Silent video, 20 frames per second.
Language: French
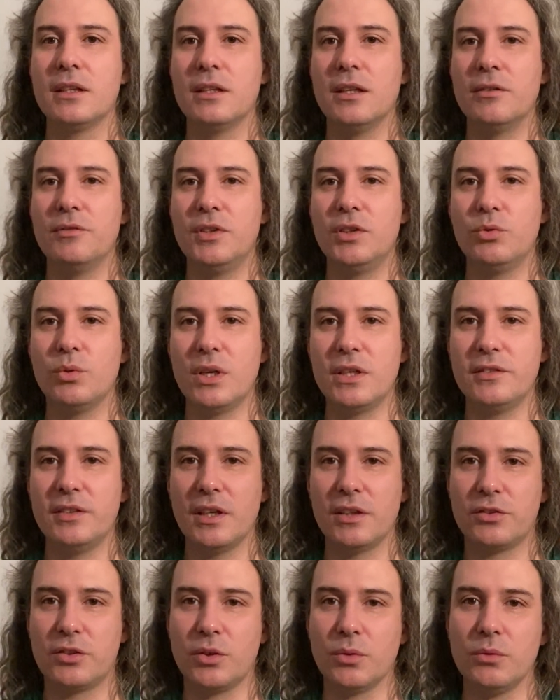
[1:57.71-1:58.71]
des
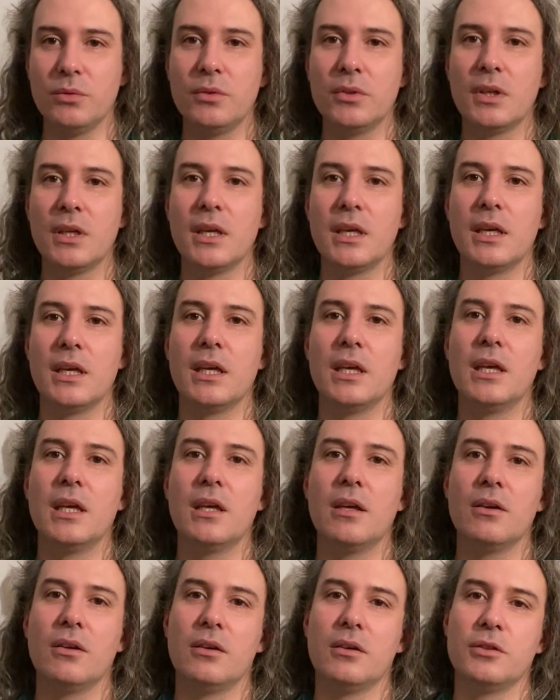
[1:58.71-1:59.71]
visualisations
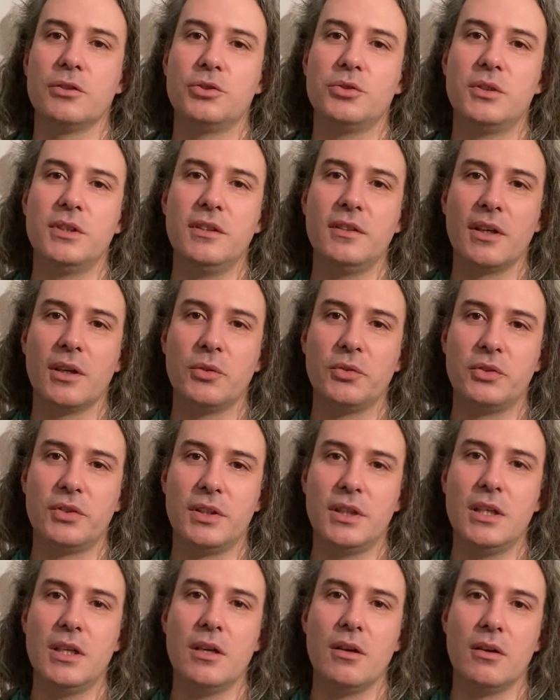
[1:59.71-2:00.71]
et euh, j'utiliserai
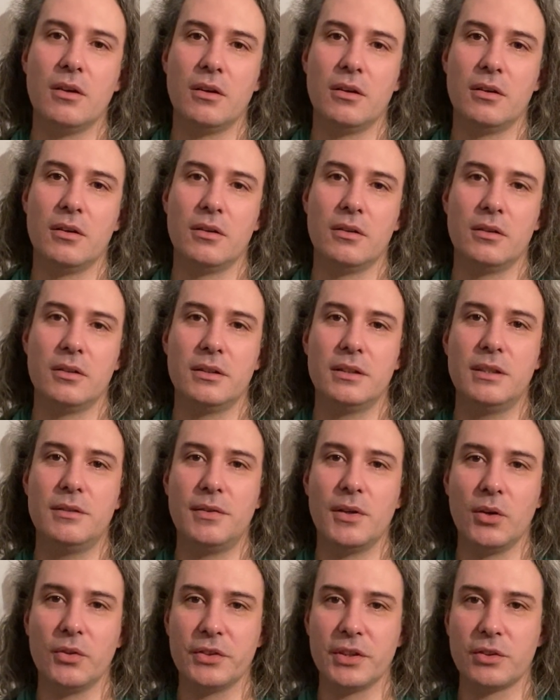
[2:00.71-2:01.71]
aussi euh,
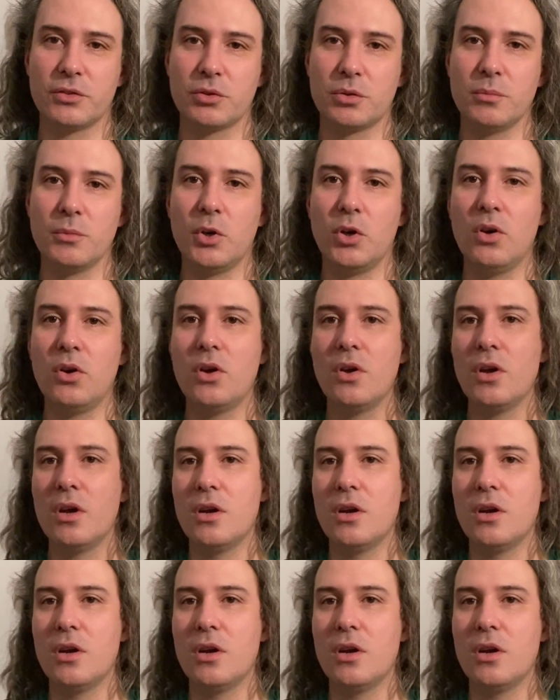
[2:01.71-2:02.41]
différents instruments,